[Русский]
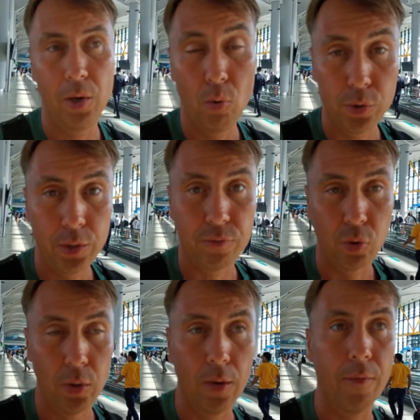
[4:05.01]
перекусить
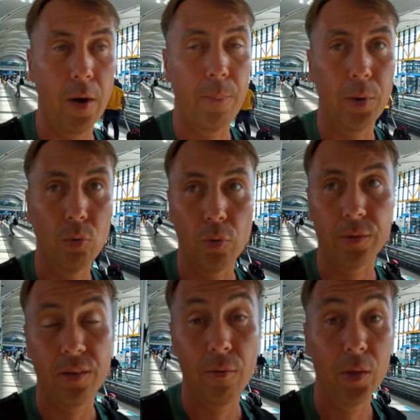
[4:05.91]
все это в аэропорту,
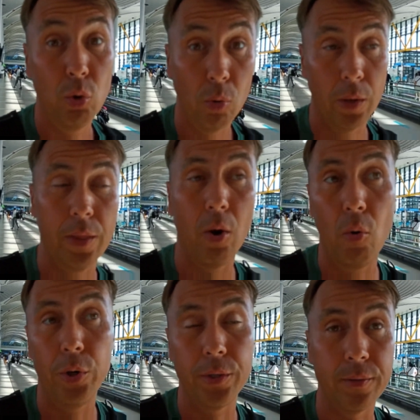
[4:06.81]
если вы долго
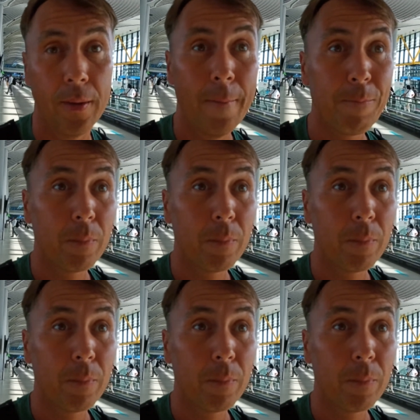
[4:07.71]
находитесь.